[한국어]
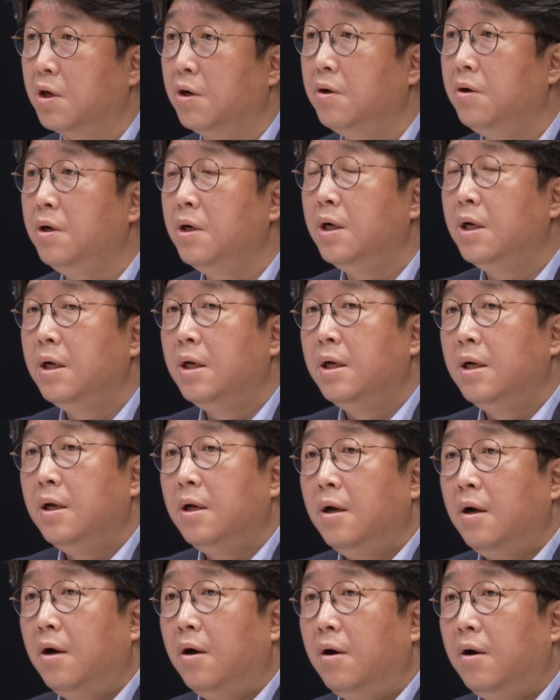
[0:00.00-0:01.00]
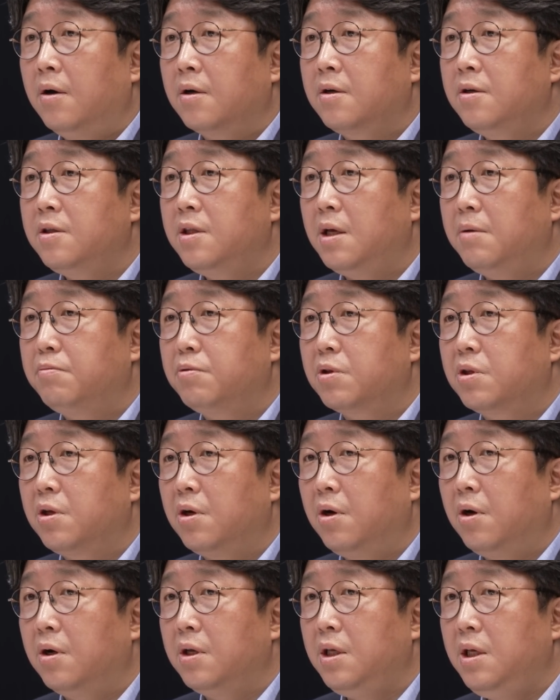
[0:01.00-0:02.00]
예, 예. 어,
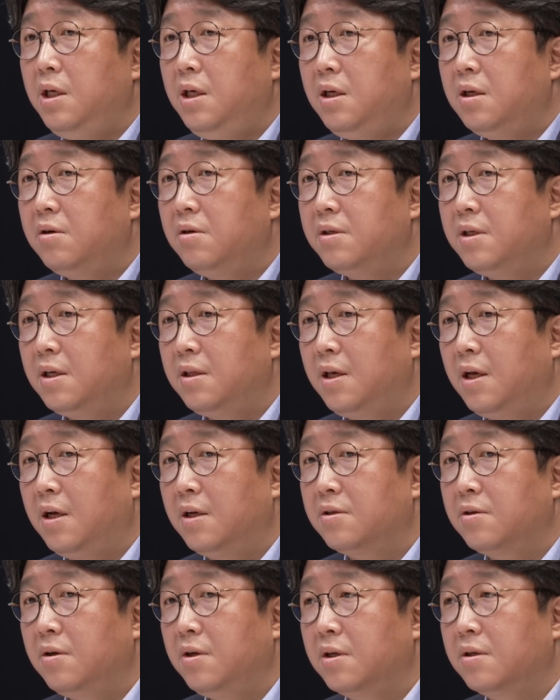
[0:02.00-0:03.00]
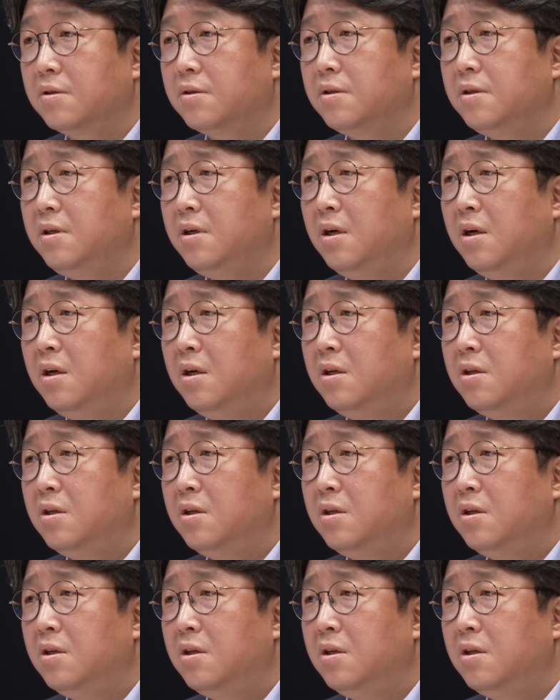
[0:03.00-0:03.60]
그때부터 이것에 대해서 이것을